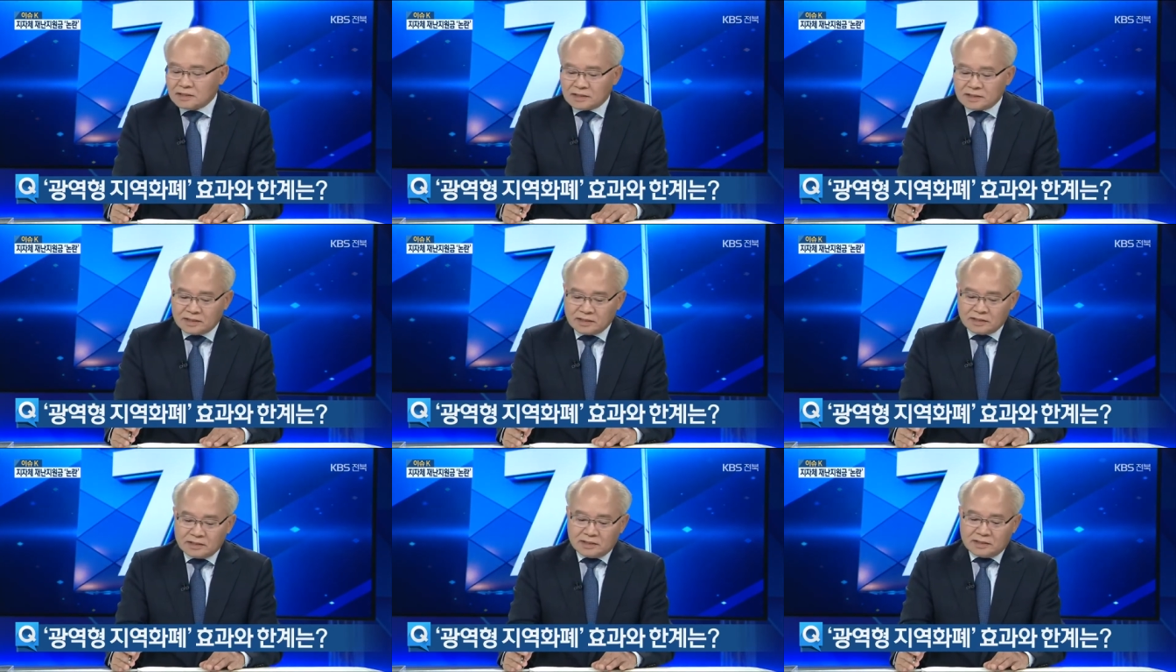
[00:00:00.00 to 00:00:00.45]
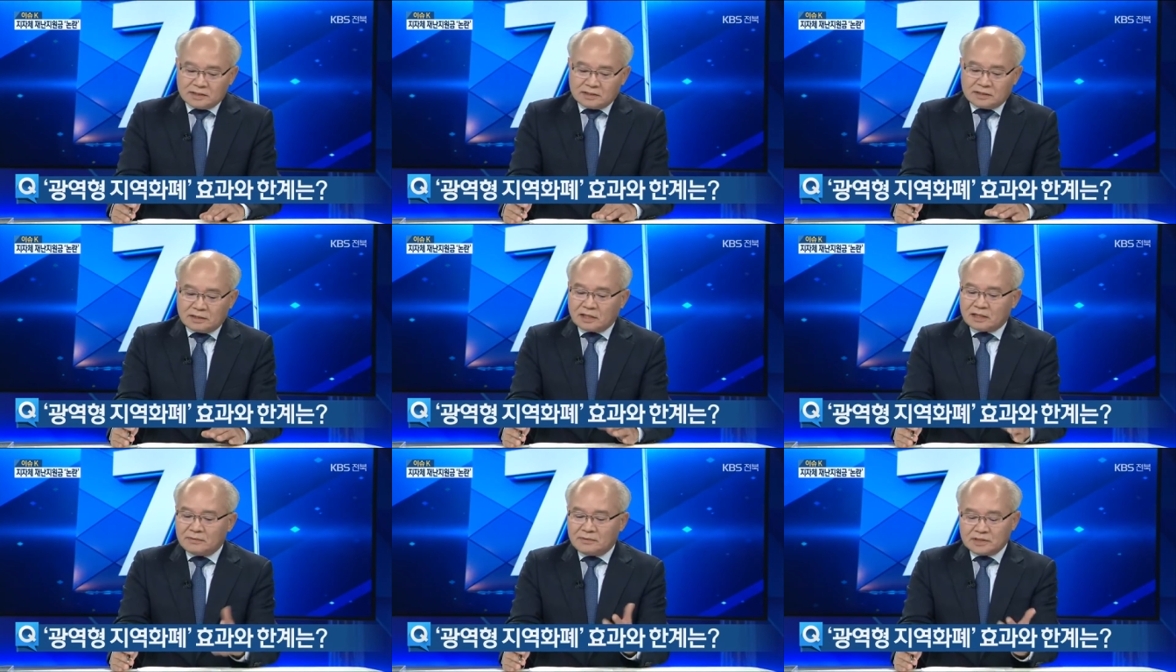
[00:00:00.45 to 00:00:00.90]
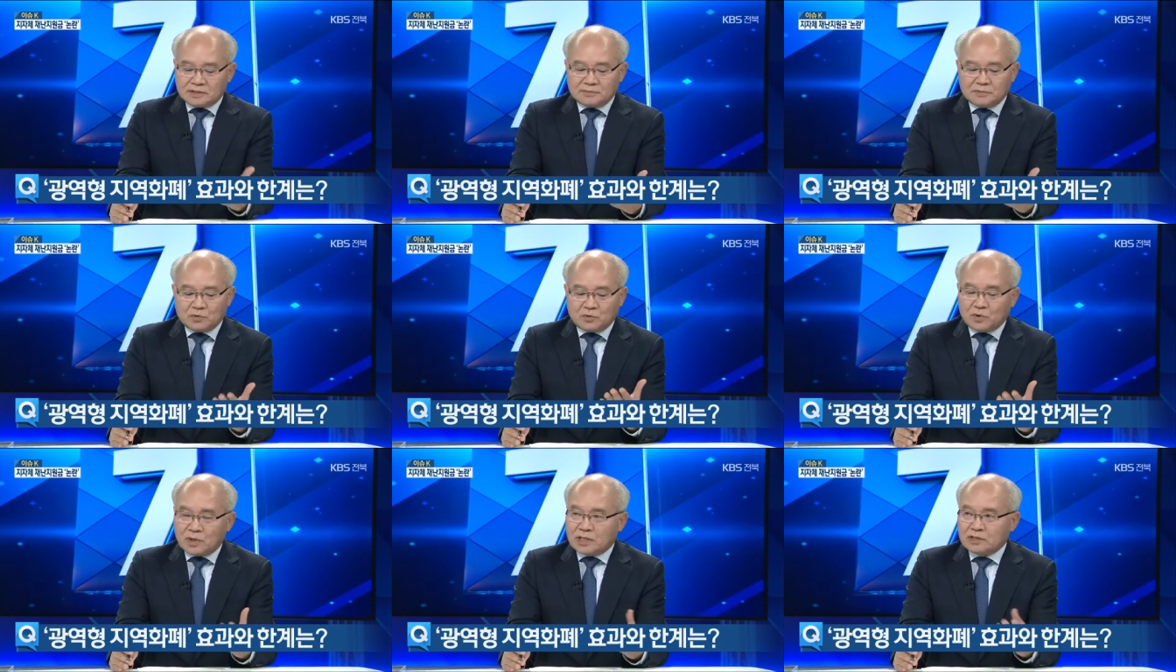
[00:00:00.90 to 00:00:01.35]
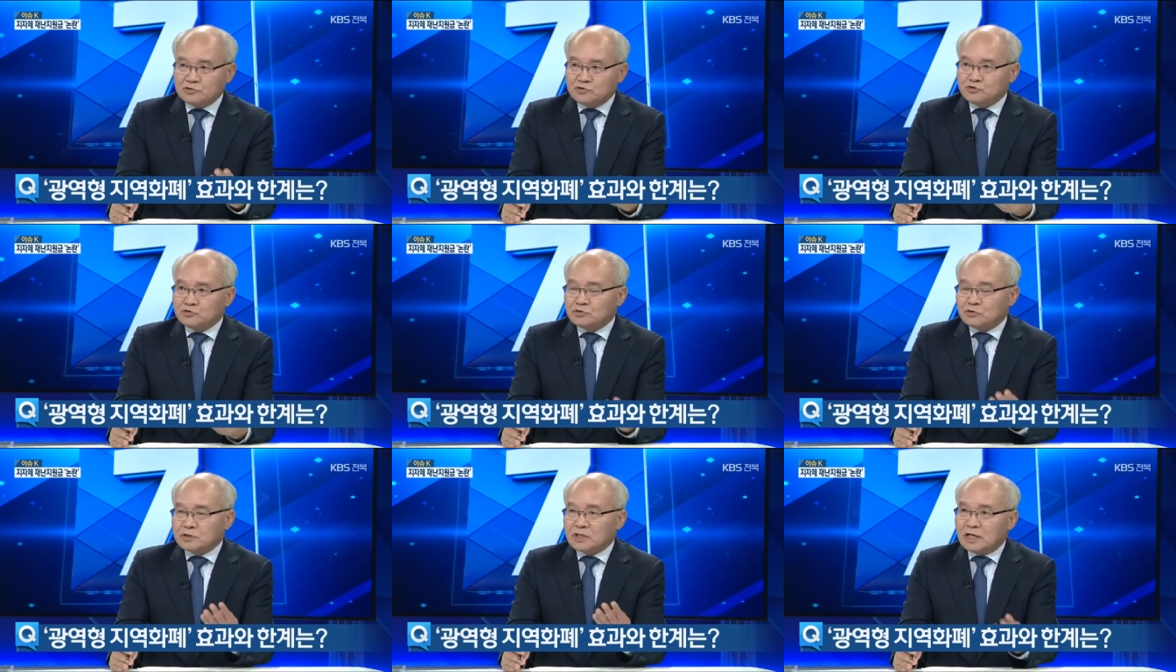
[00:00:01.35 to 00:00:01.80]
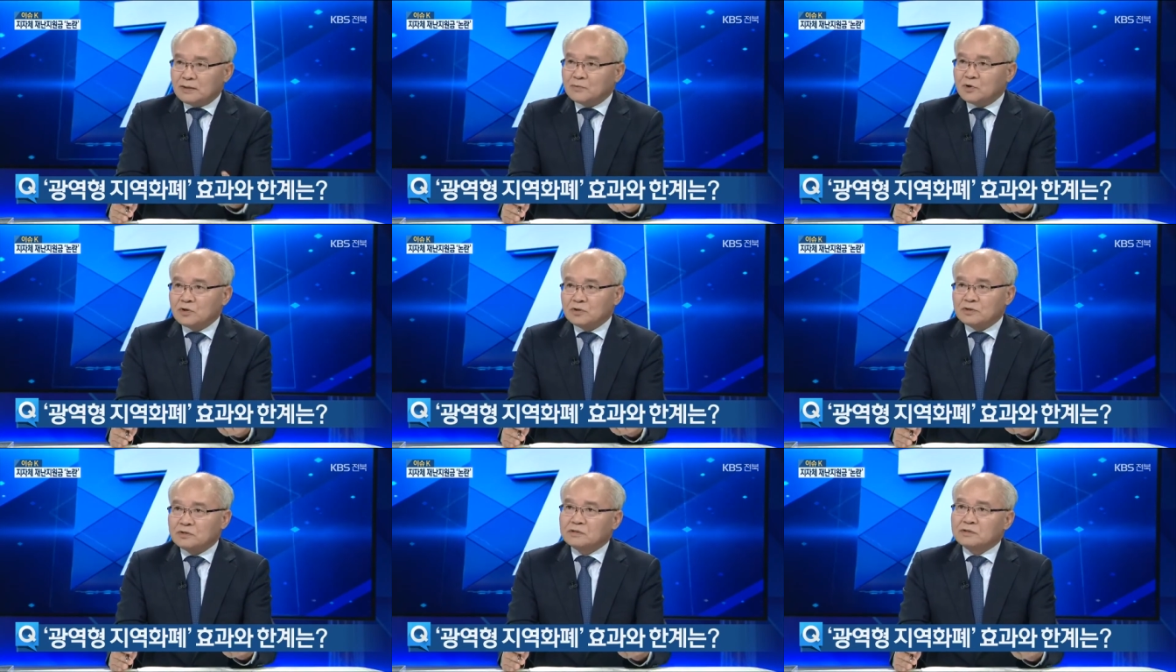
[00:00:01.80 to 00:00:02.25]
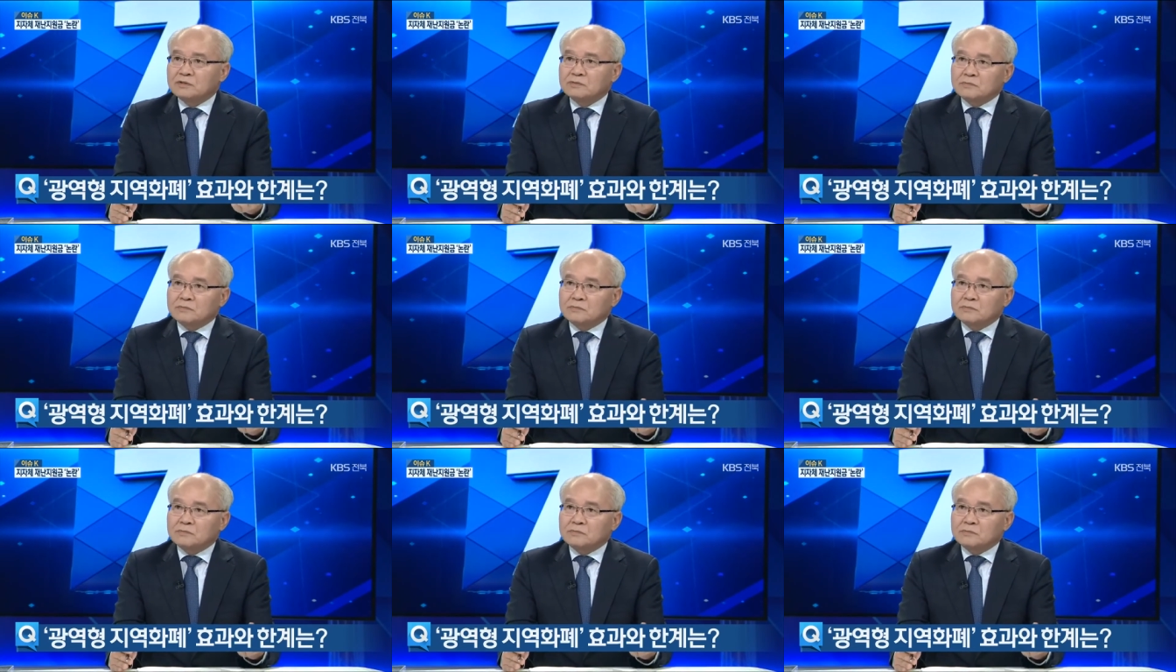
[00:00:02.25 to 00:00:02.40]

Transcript: 예. 아까 말씀드린 완주, 남원, 음.